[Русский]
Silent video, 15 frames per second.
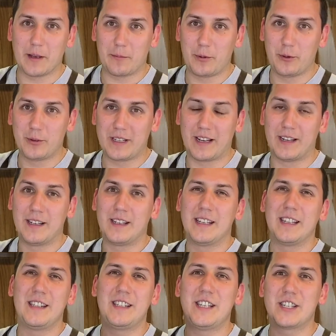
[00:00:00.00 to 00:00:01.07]
блюдо
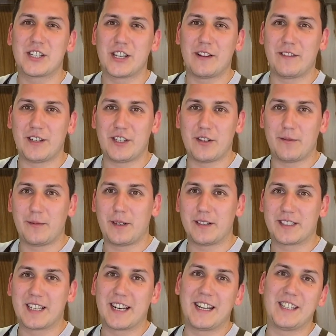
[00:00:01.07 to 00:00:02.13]
дешевле, чем в
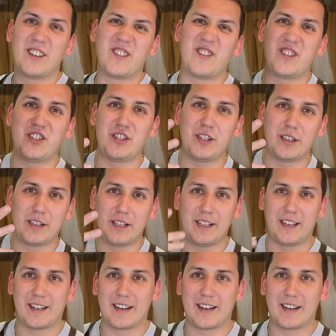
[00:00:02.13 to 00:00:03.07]
ресторане в 4